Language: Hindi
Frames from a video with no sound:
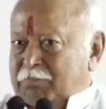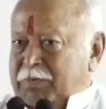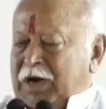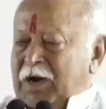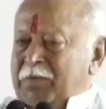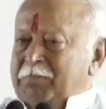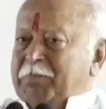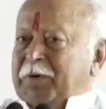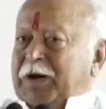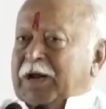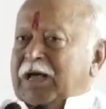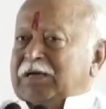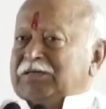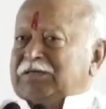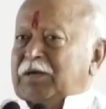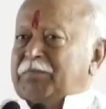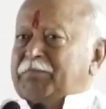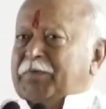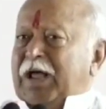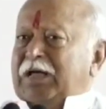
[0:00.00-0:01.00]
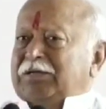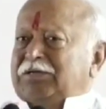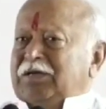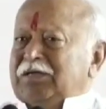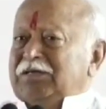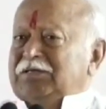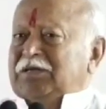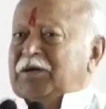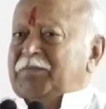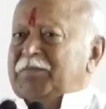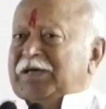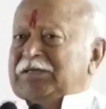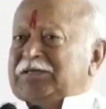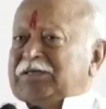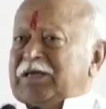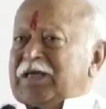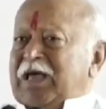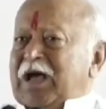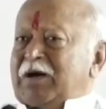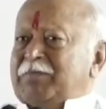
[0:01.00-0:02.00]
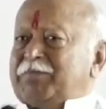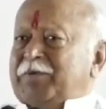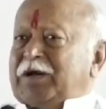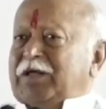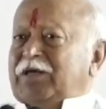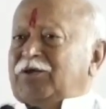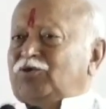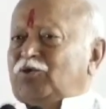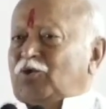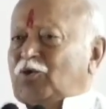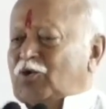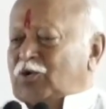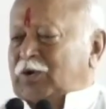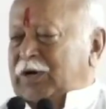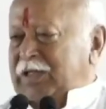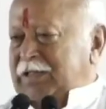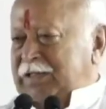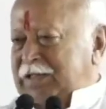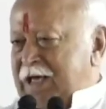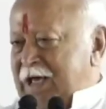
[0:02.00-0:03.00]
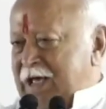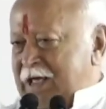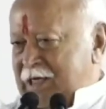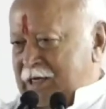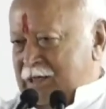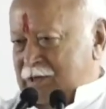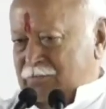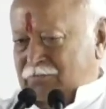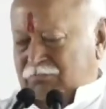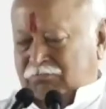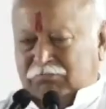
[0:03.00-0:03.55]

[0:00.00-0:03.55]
परंपरा से प्राचीन समय से यहां पर हिंदू लोग रहते आए